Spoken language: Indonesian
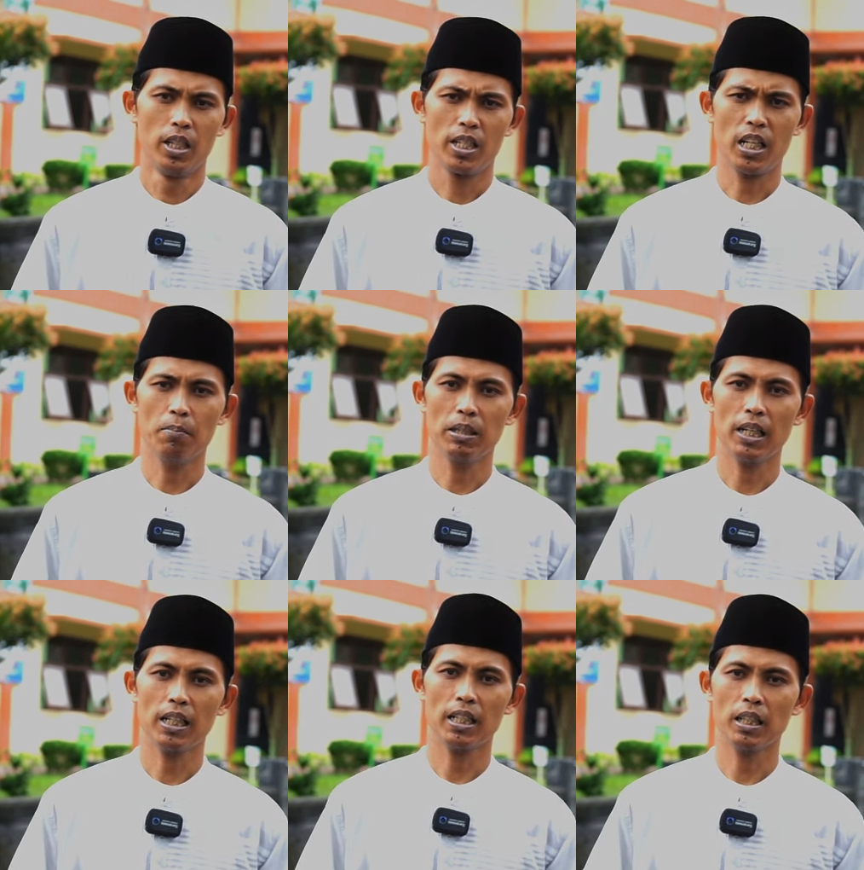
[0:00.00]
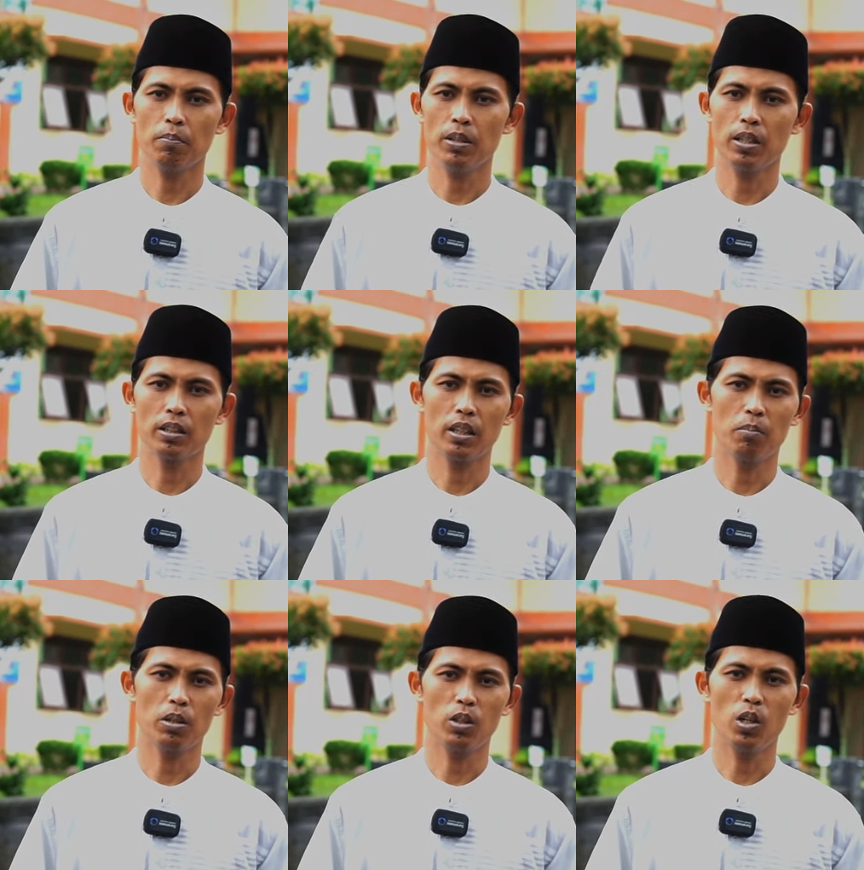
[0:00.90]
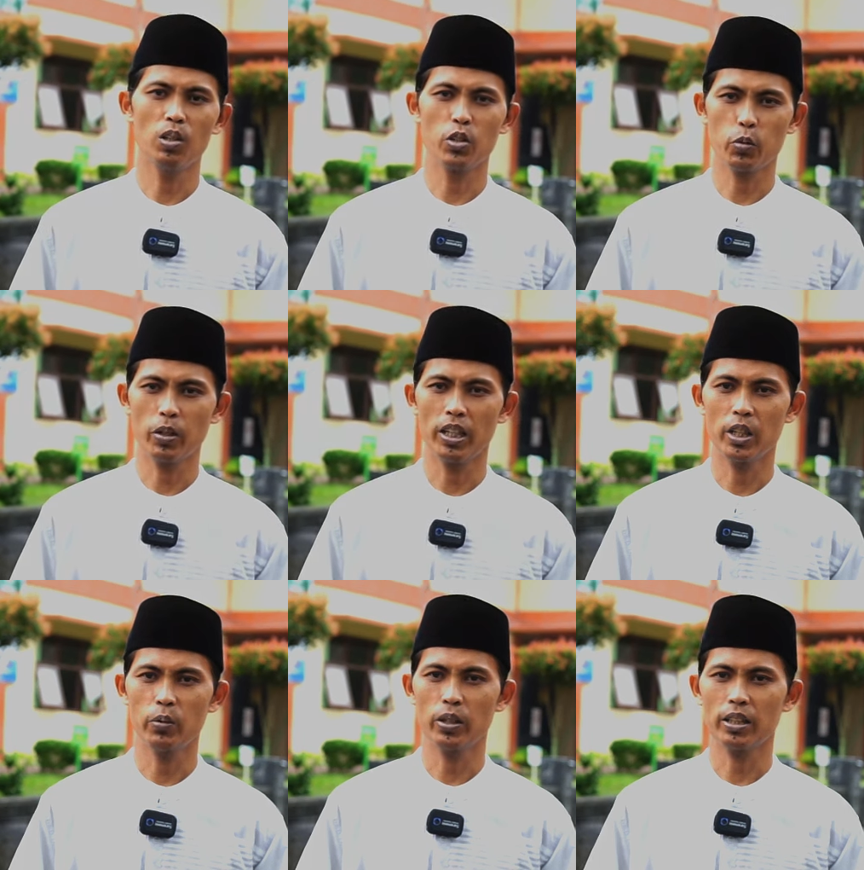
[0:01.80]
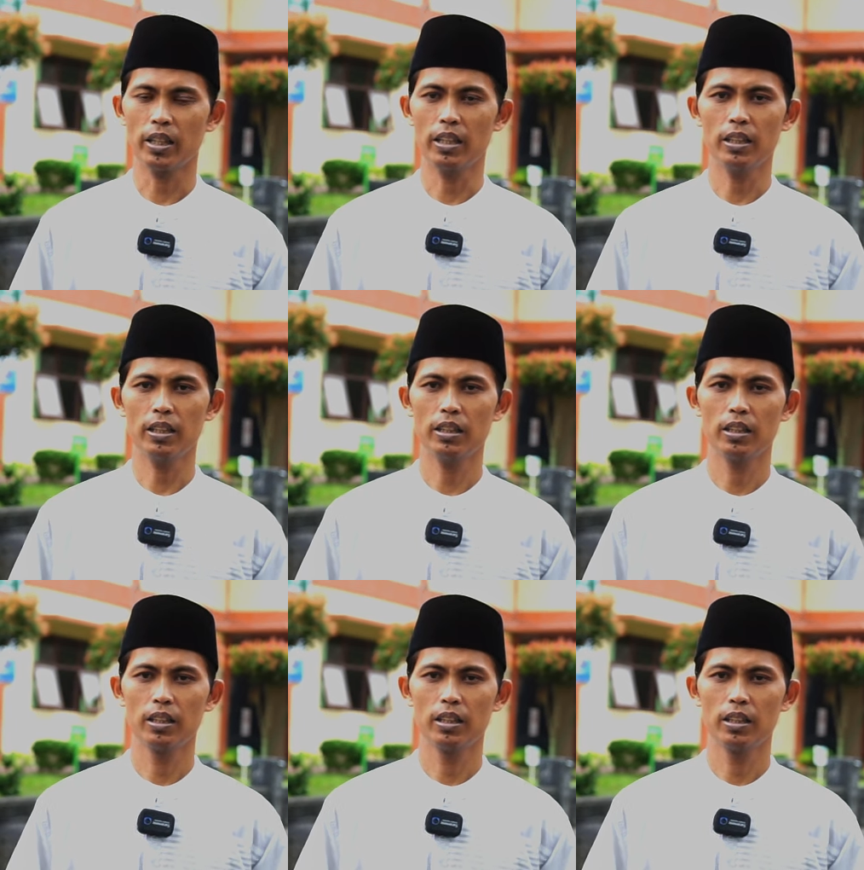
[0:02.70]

Sahabat HKTP yang dirahmati Allah Subhanahu wa taala,